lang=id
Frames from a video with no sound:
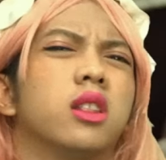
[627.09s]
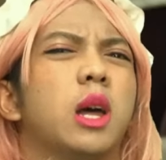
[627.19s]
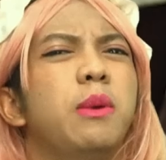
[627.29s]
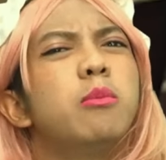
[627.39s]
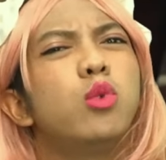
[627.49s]

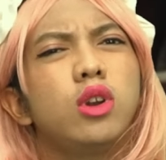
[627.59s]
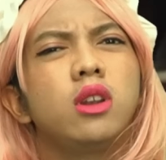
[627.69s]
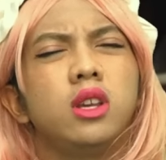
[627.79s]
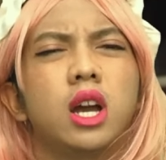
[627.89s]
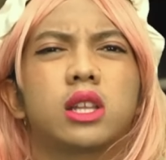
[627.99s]
tapi pun
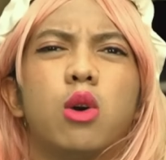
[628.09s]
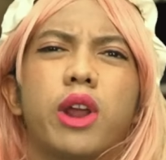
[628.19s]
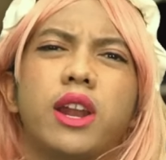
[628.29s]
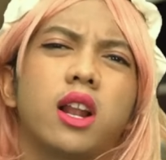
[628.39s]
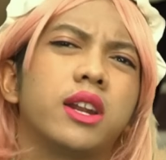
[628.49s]
yang tahu
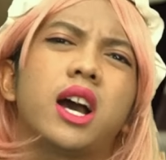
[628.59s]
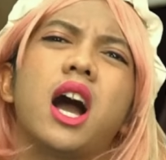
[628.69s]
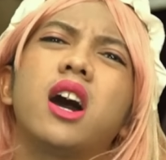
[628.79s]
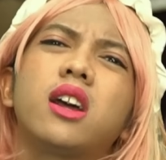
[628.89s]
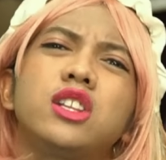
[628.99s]
renal kena
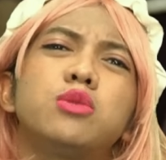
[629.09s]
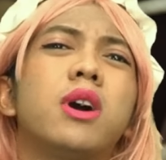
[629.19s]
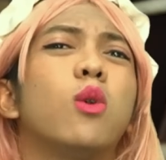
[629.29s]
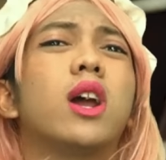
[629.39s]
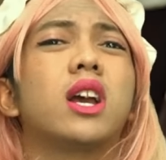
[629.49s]
kanker kan cuma
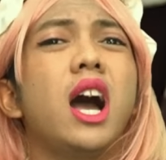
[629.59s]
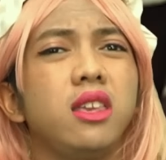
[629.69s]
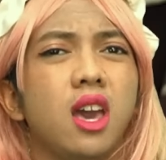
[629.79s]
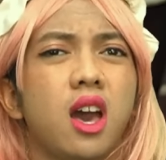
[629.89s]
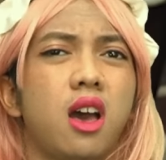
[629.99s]

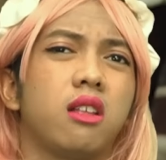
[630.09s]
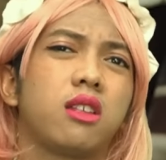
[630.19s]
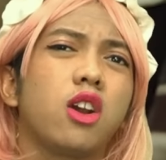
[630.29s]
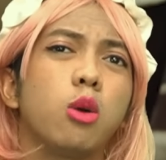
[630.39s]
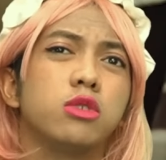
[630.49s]
keluarganya
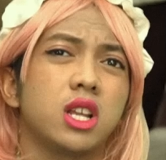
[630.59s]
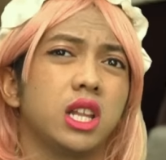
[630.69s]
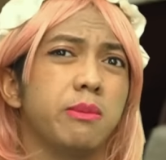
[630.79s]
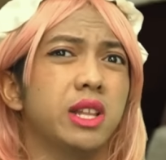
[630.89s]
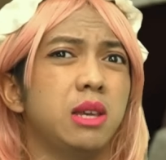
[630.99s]
ntar kalau
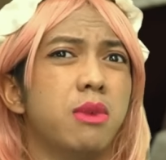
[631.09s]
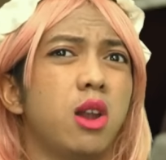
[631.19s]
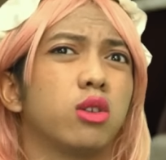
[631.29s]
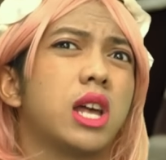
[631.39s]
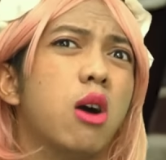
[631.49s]
misalnya tiba-tiba
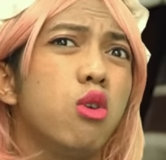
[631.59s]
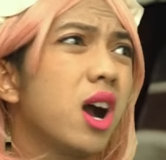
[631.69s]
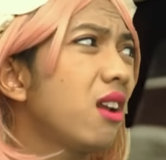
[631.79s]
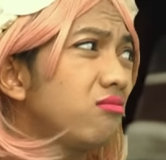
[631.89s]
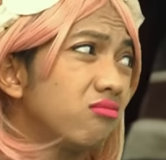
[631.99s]
lo tahu
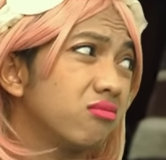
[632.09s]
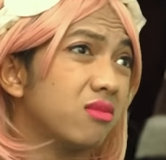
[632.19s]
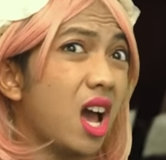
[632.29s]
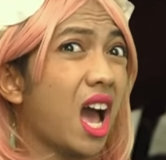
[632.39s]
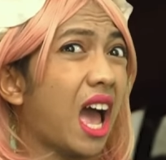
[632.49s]
kan
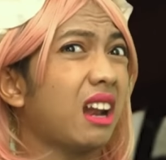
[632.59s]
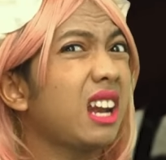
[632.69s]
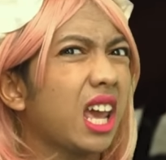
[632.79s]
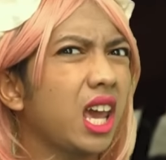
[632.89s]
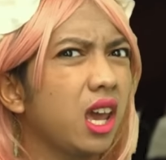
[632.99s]

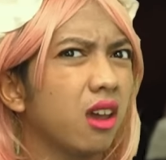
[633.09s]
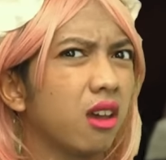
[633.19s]
aneh